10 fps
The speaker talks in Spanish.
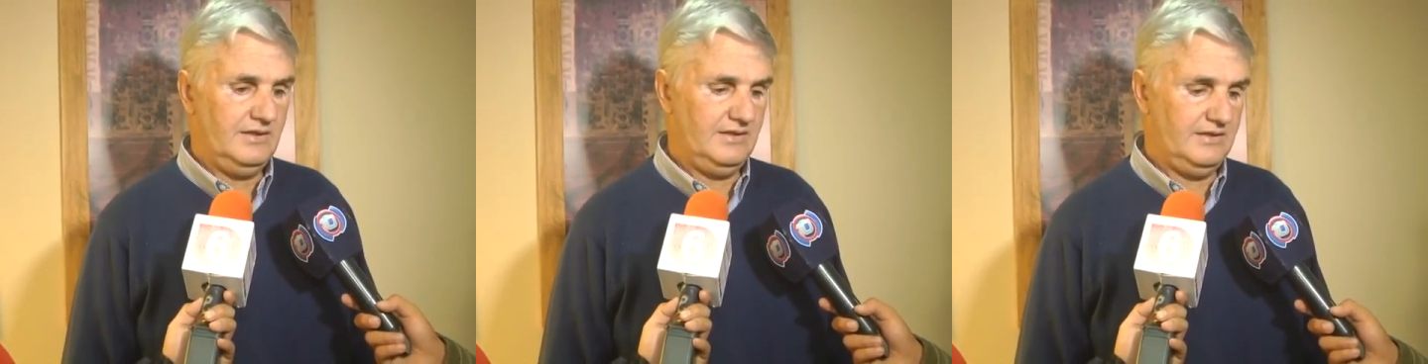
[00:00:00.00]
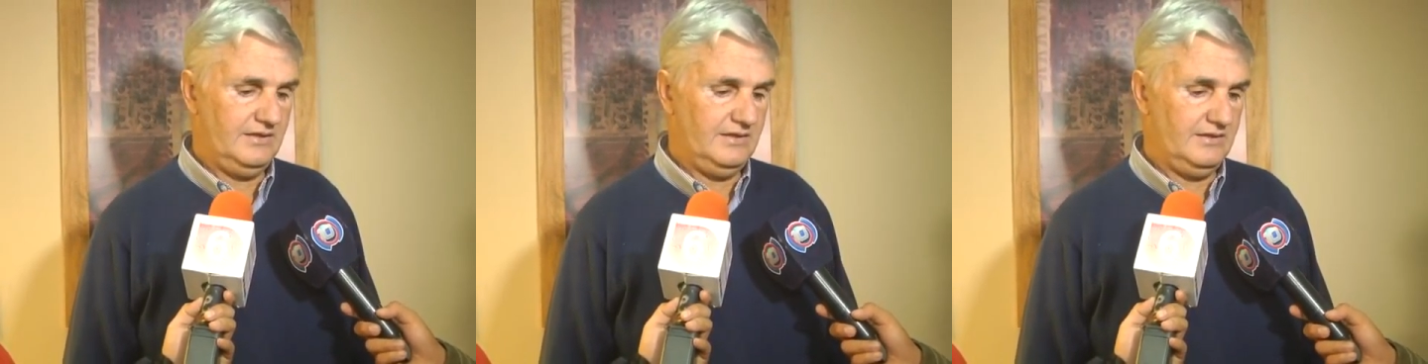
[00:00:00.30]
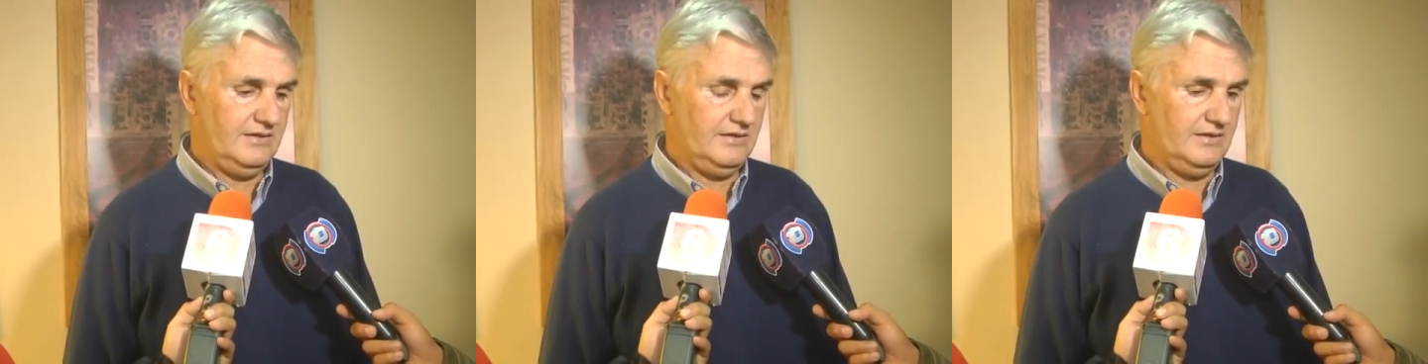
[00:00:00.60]

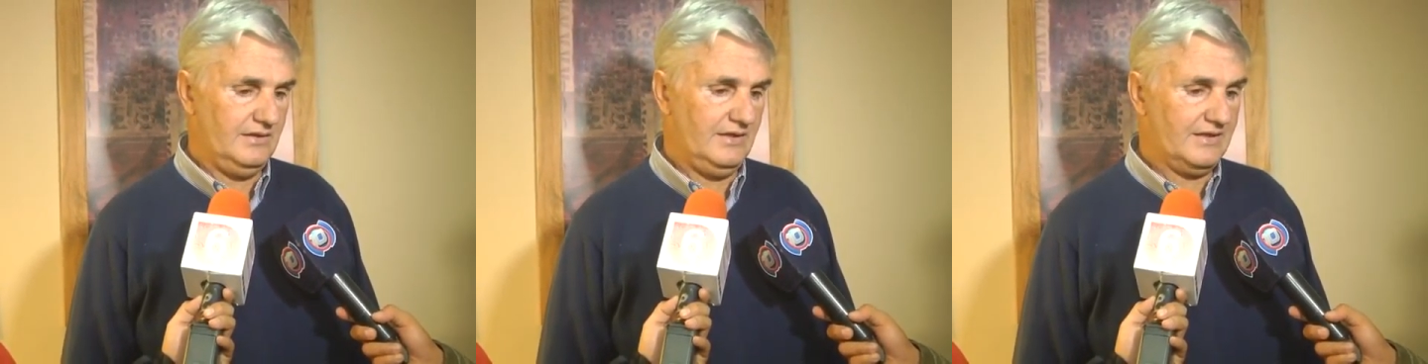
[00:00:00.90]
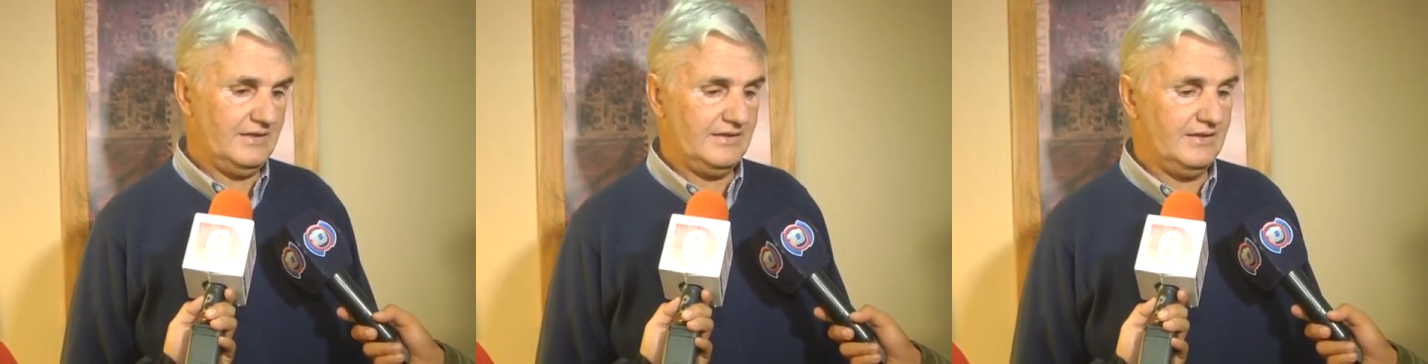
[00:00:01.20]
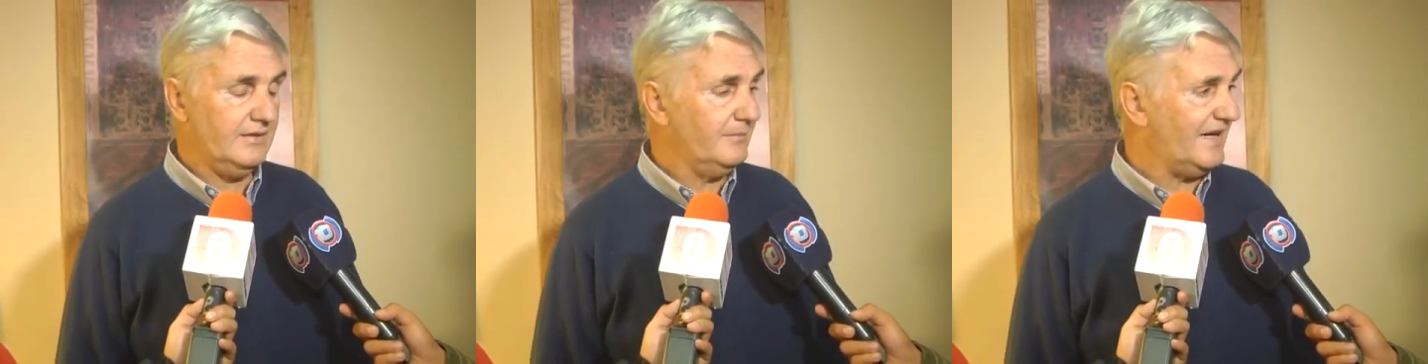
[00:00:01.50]
eh, la
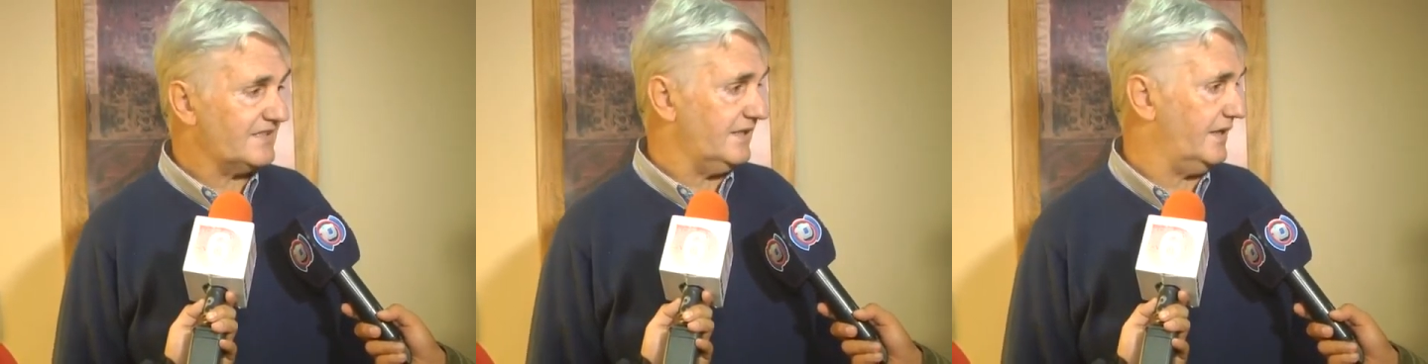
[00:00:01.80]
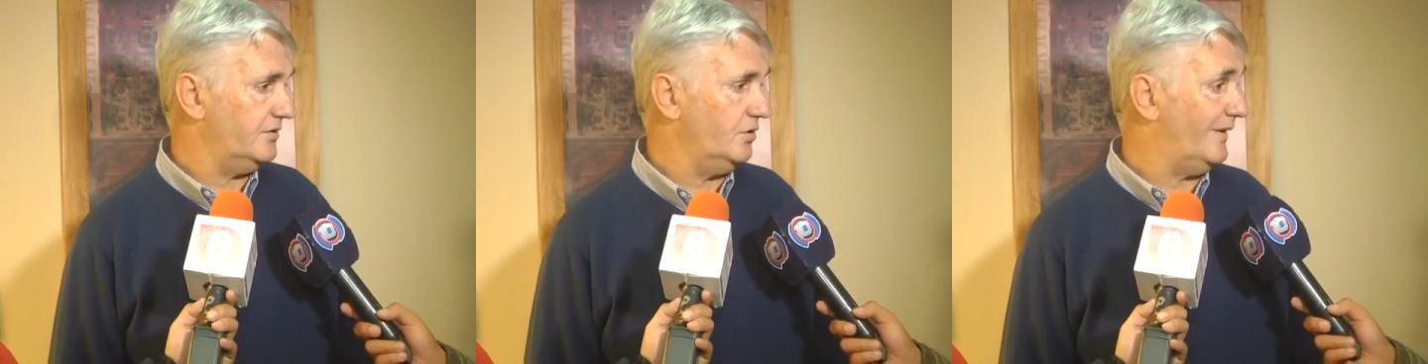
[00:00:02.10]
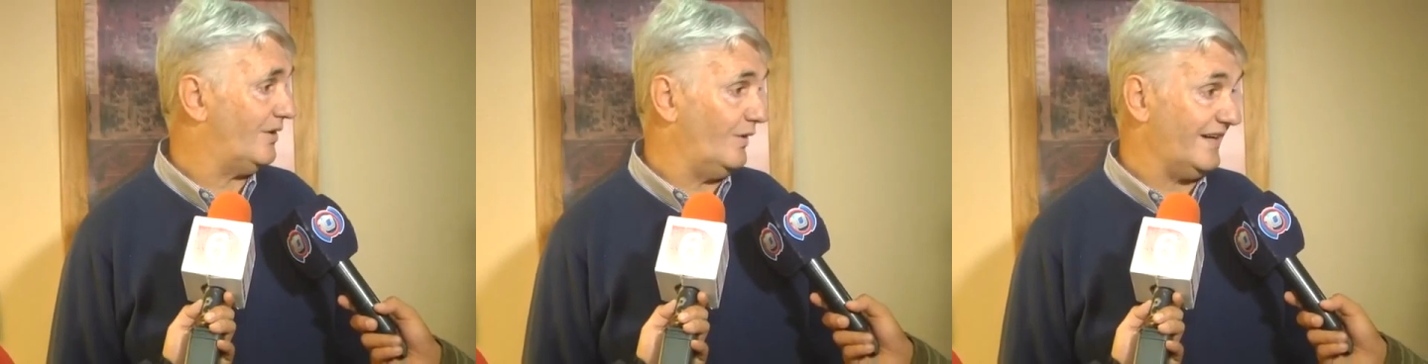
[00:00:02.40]
gente de masa no
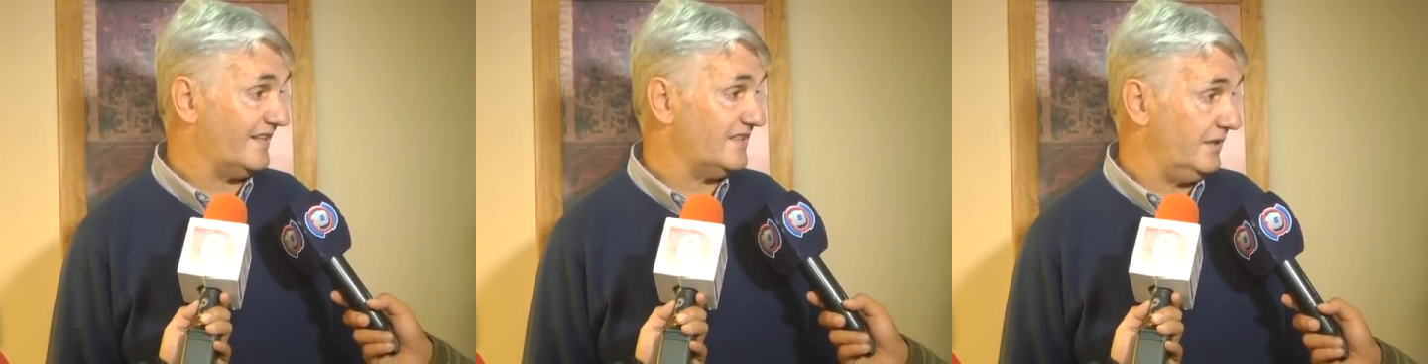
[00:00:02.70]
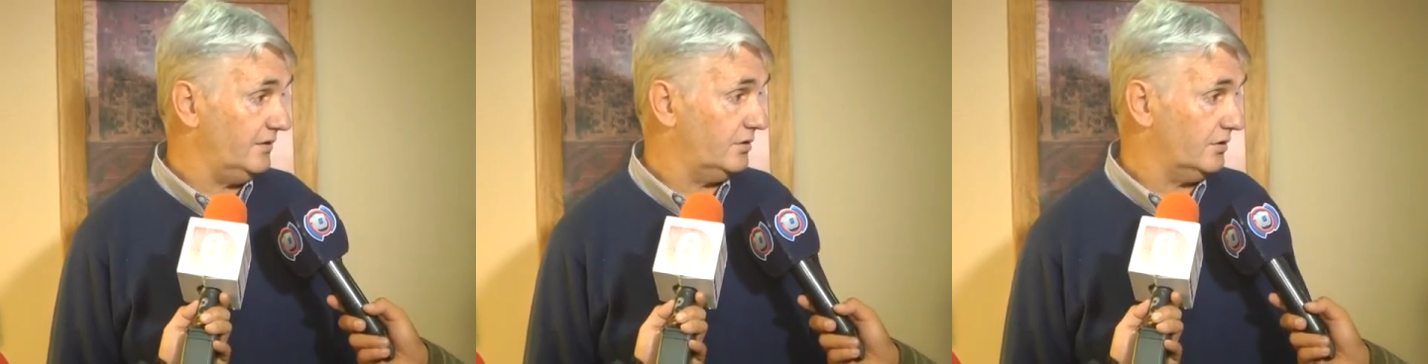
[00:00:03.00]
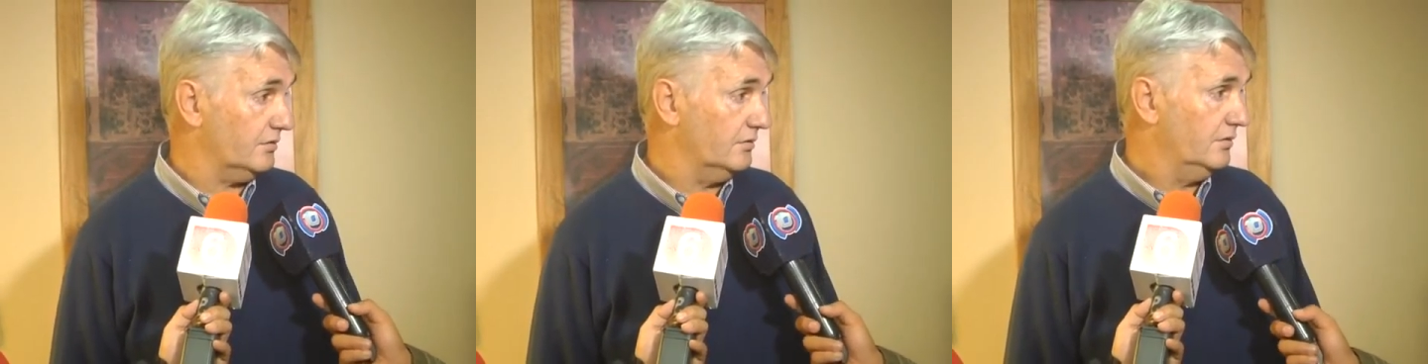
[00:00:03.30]
bajó al
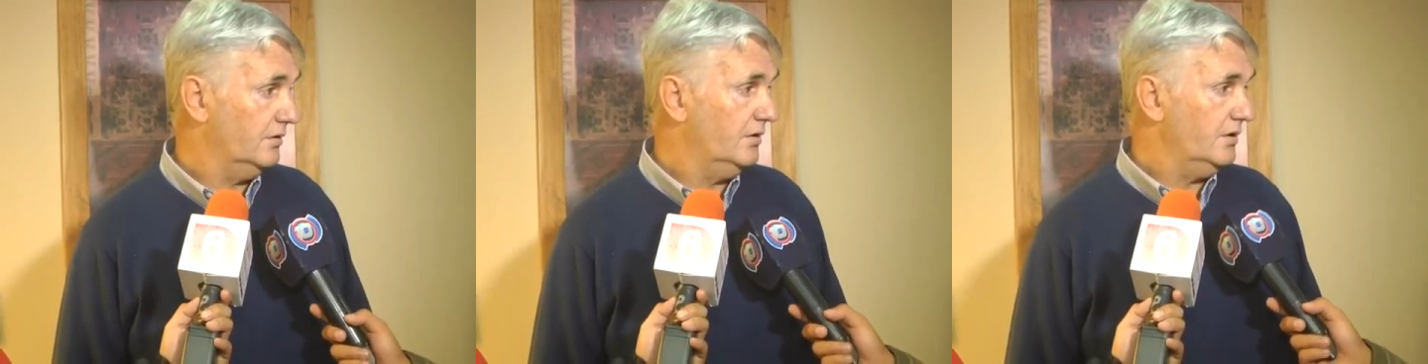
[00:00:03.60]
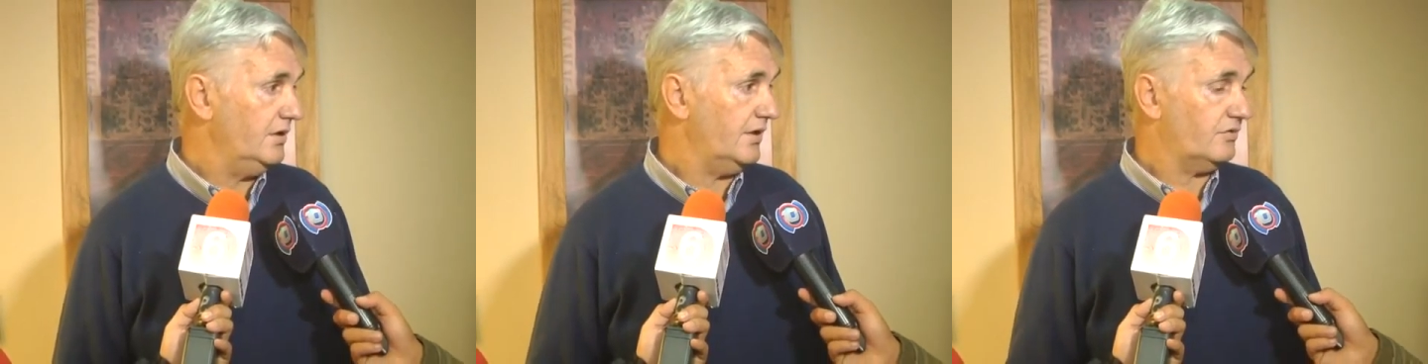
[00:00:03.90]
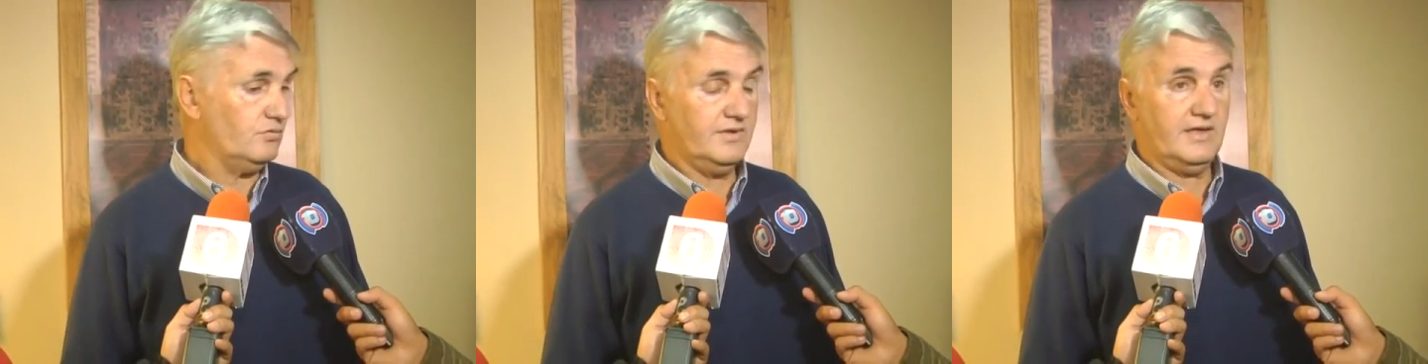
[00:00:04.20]
recinto y
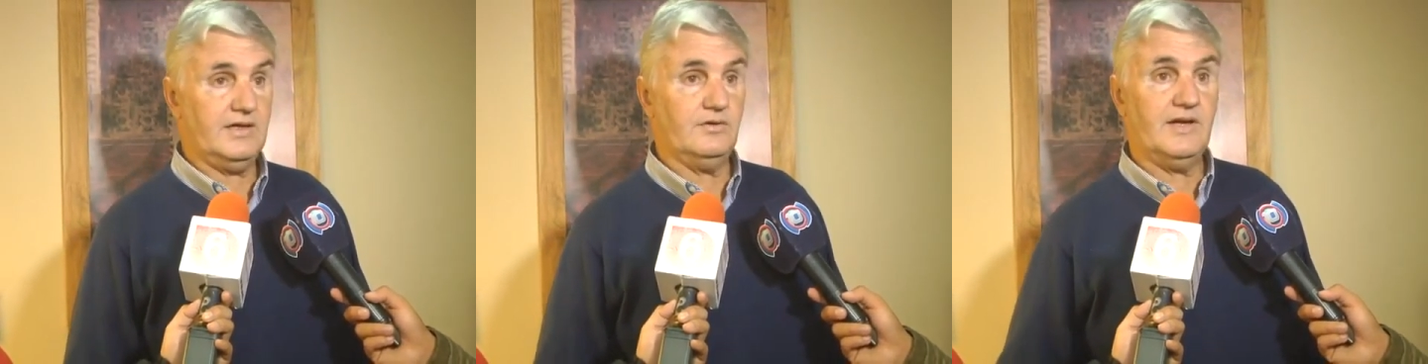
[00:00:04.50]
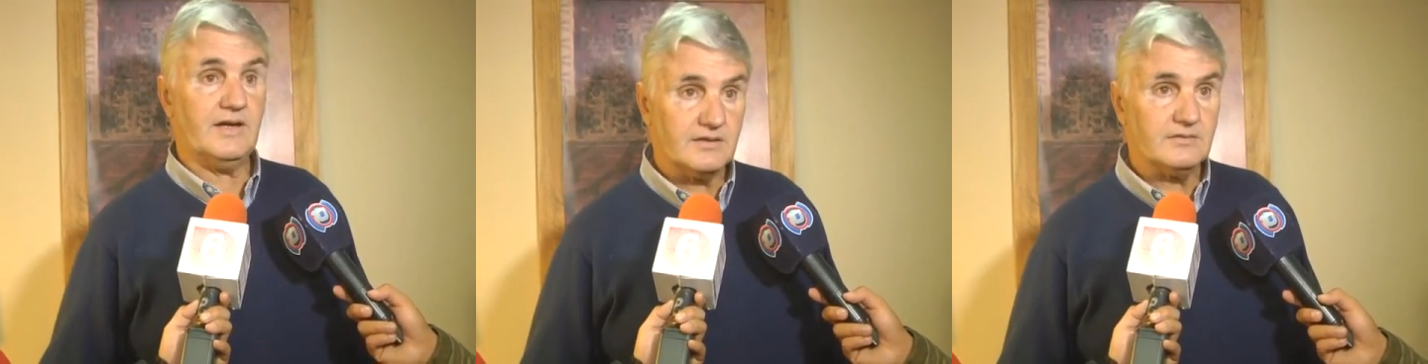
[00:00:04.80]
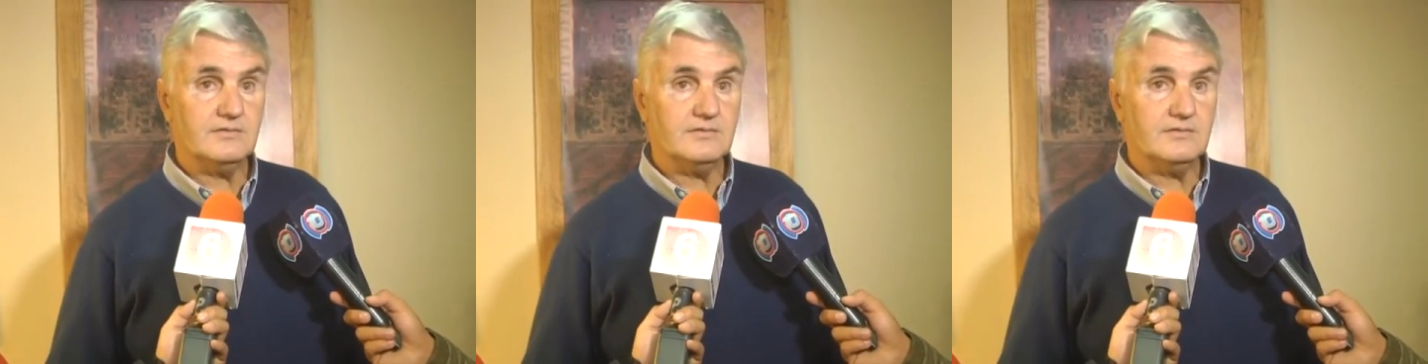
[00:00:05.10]
resulta que ahora,